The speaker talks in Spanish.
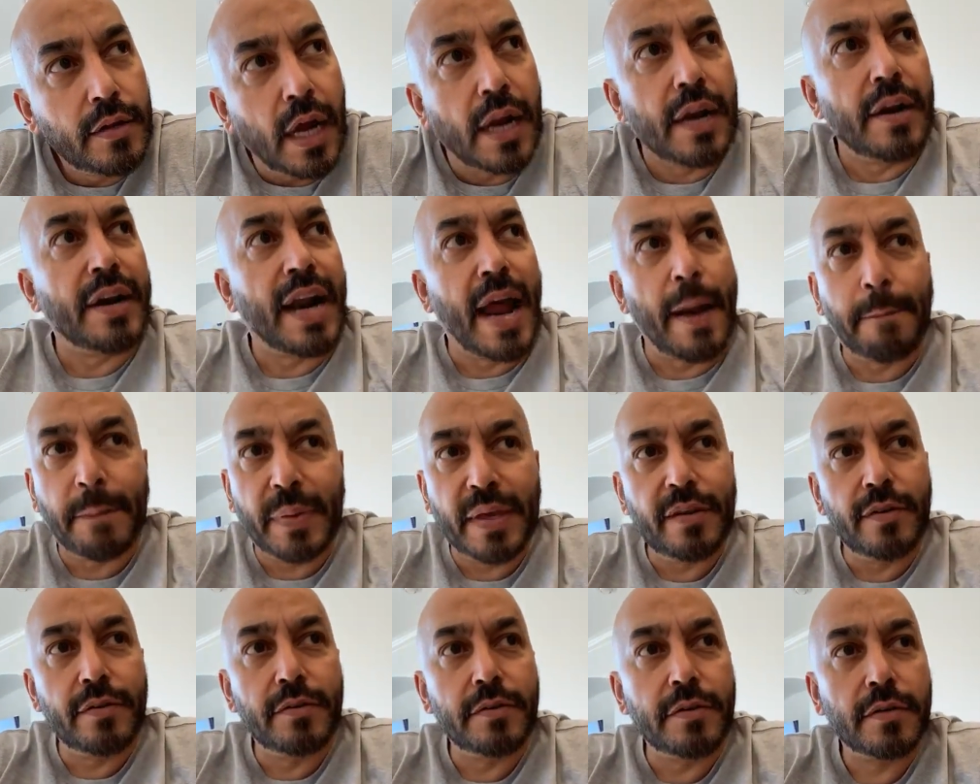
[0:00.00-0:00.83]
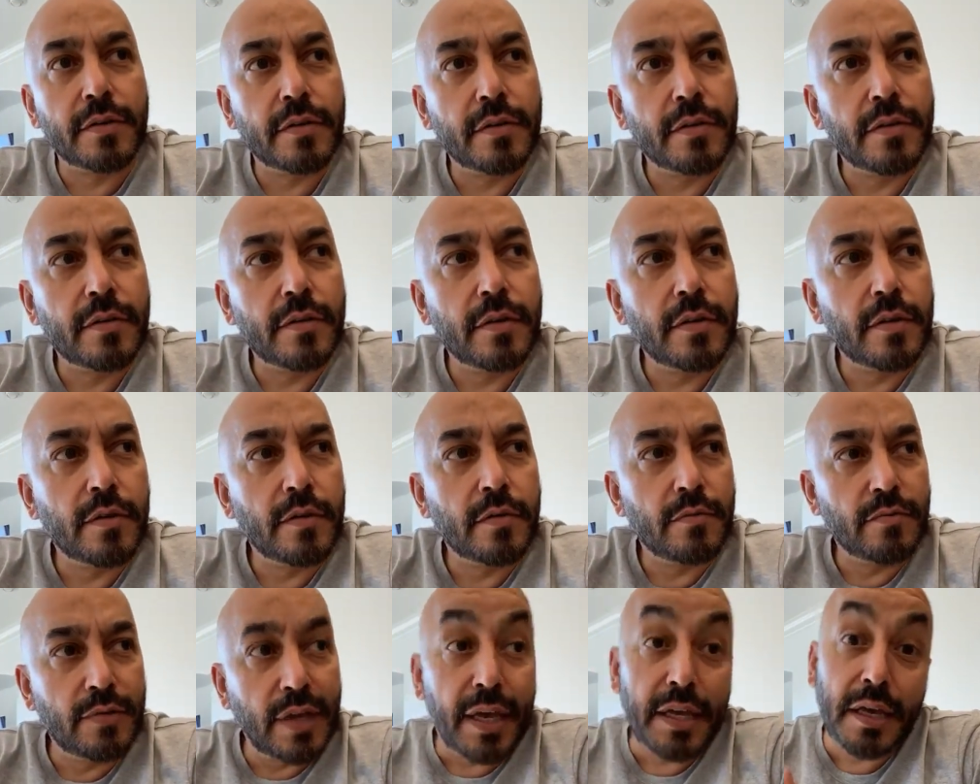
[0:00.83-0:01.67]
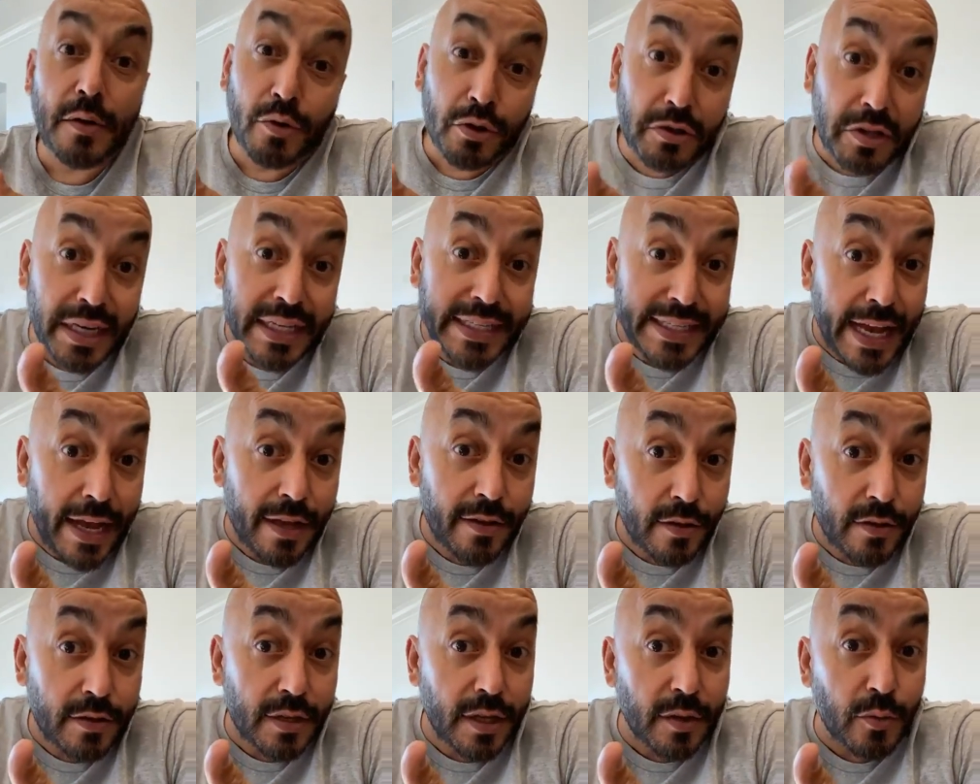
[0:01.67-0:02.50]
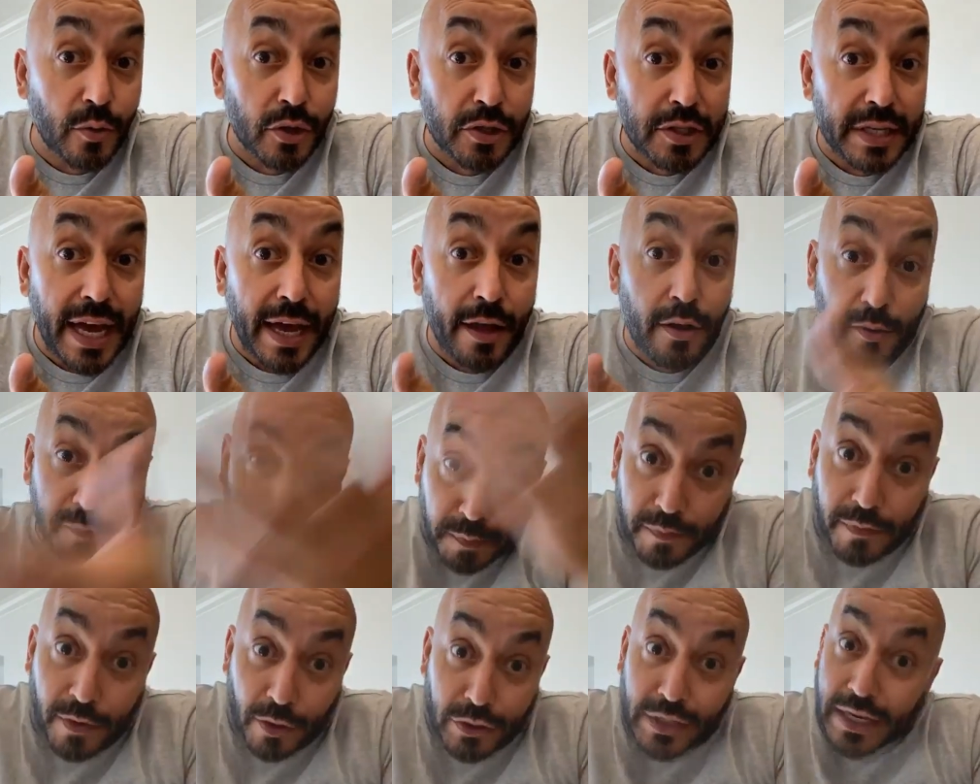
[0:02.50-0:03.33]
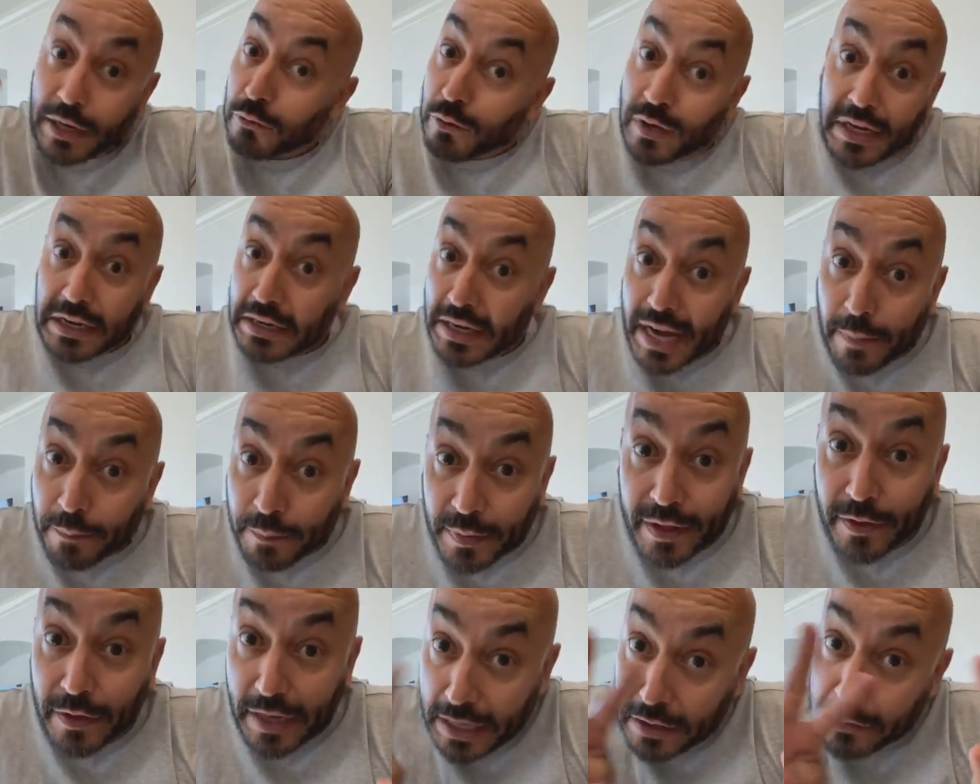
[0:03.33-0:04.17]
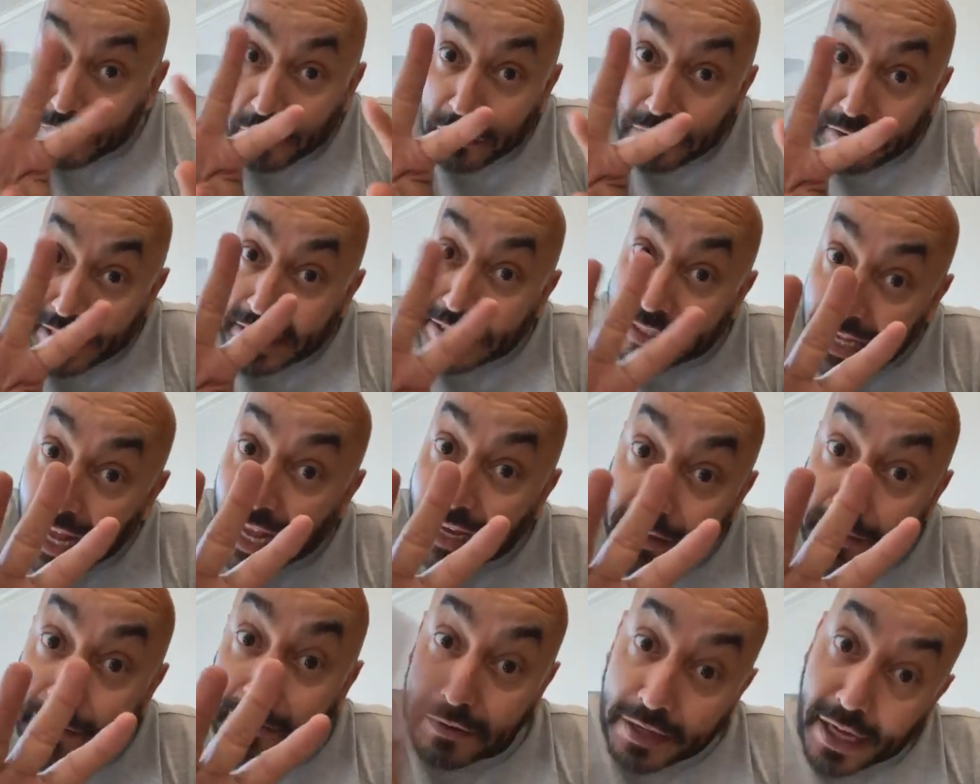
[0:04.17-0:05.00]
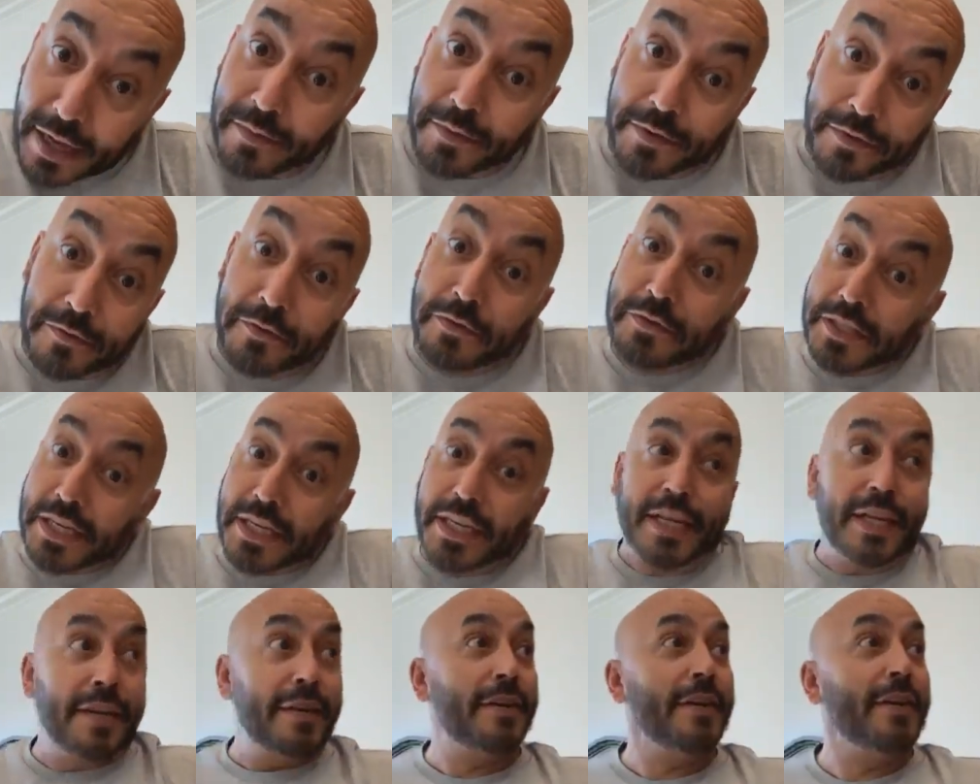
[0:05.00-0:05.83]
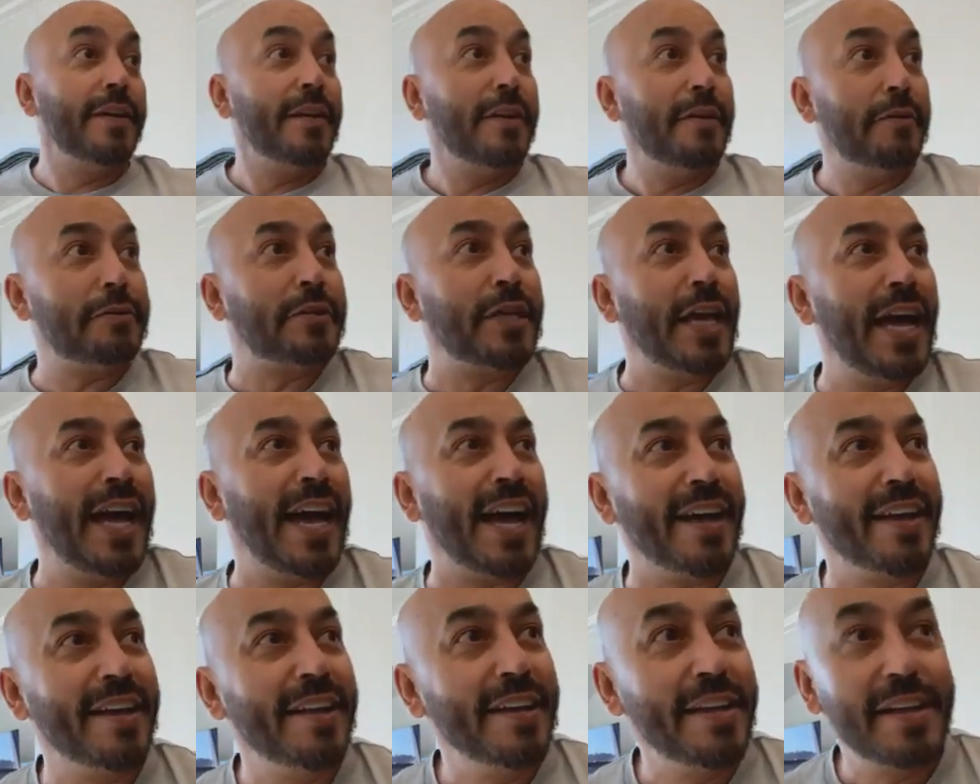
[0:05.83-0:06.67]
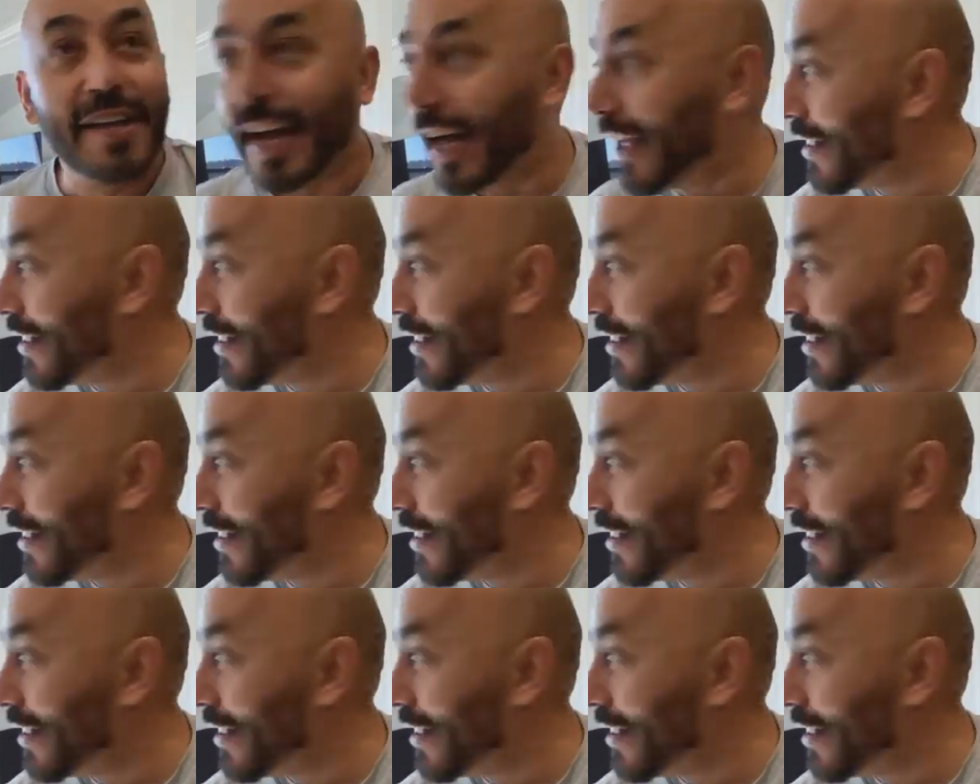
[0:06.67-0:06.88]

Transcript: ¿Tan rápido? Ya llevo tres años de divorciado. O sea, no es rápido, ya son tres años, cabrón, no chinguen. O sea,